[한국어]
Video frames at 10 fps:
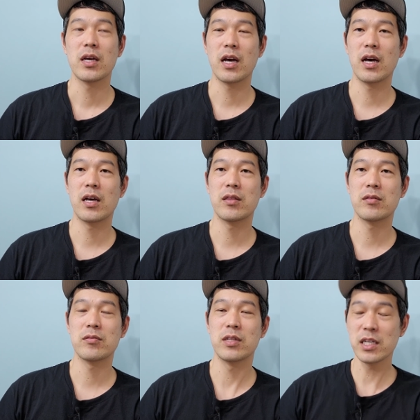그러니까
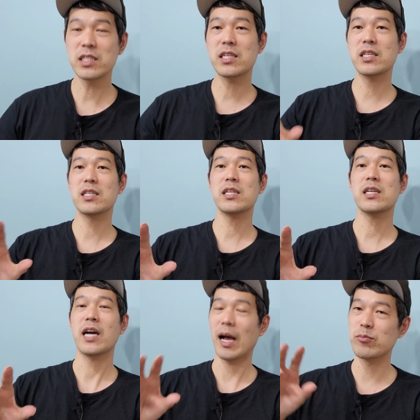
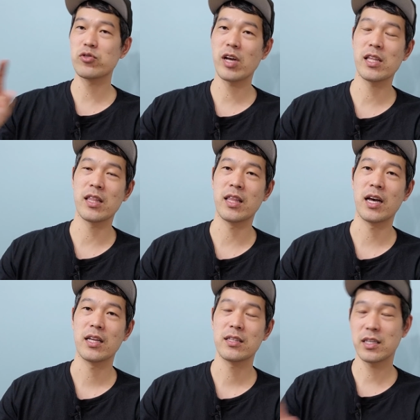리스크를 감수를 해야
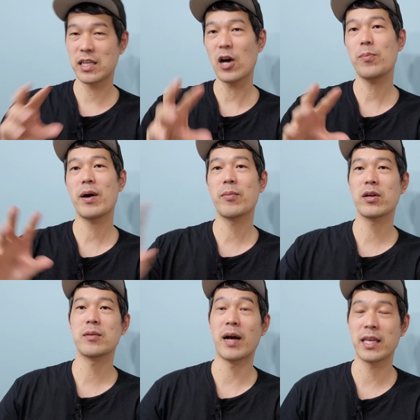된다. 특히
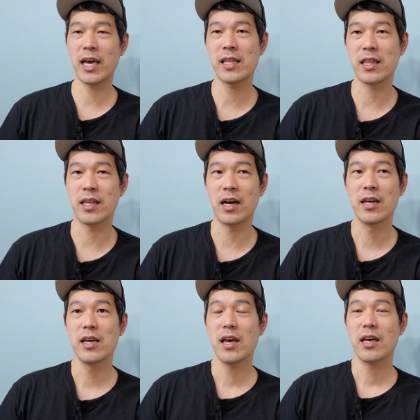사업하면은 많이 해야 된다.
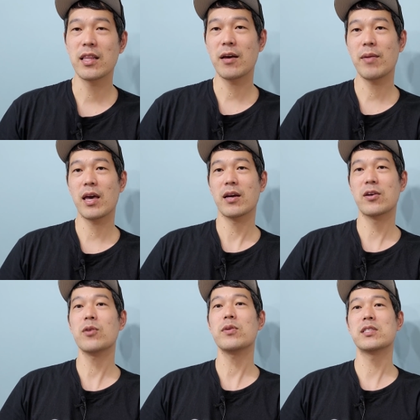그다음에
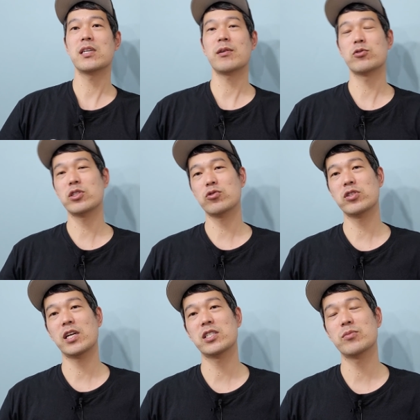그러면 이제 주식
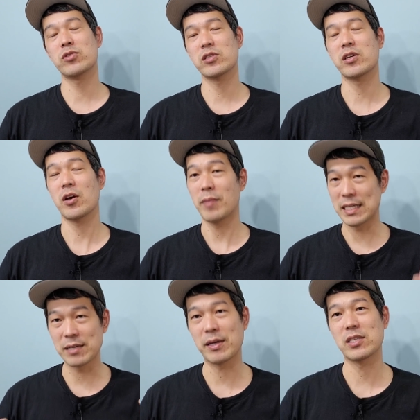투자하시는 분들 그럴까요?
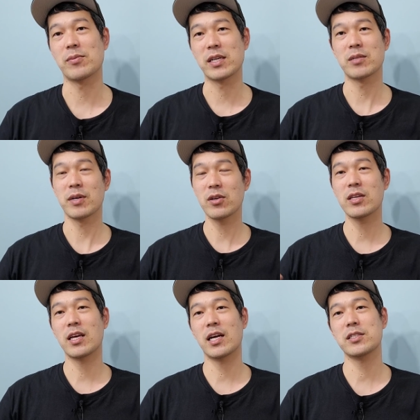맞아 맞아 맞아. 뭐
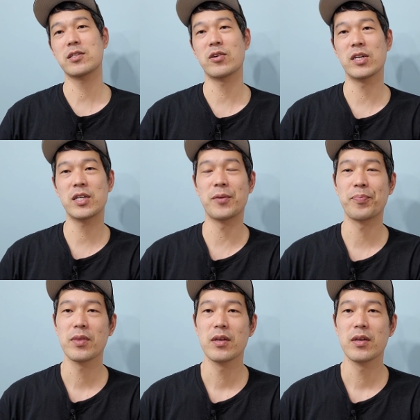이런 얘기 하실 거예요.